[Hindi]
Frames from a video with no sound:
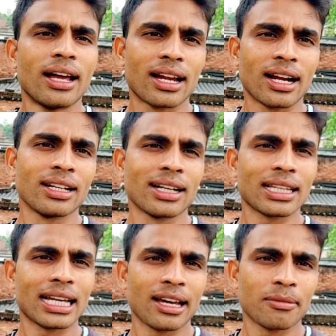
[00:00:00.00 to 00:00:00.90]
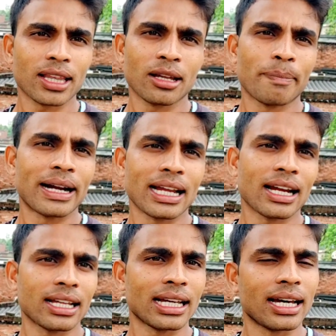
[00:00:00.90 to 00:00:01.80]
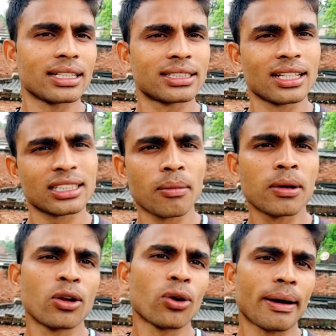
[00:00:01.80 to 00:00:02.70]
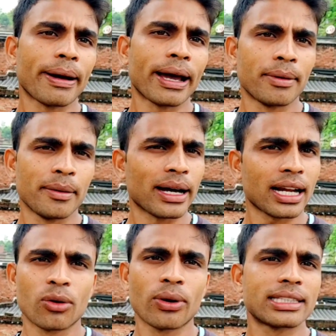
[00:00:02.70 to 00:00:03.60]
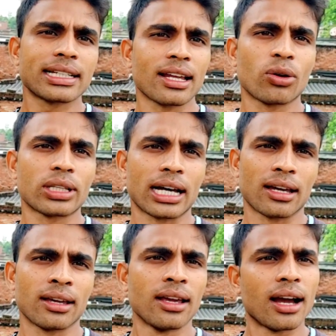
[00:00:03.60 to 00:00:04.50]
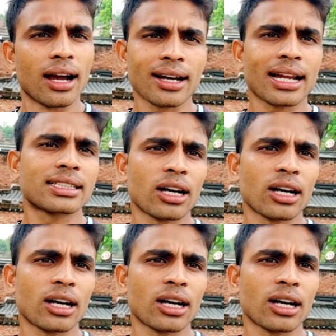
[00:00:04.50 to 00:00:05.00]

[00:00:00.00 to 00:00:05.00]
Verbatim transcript: रनिंग रहता है मतलब फटा रहता है जैसे सभी लोगों का फैमिली बैकग्राउंड अच्छा नहीं होता है अगर अच्छा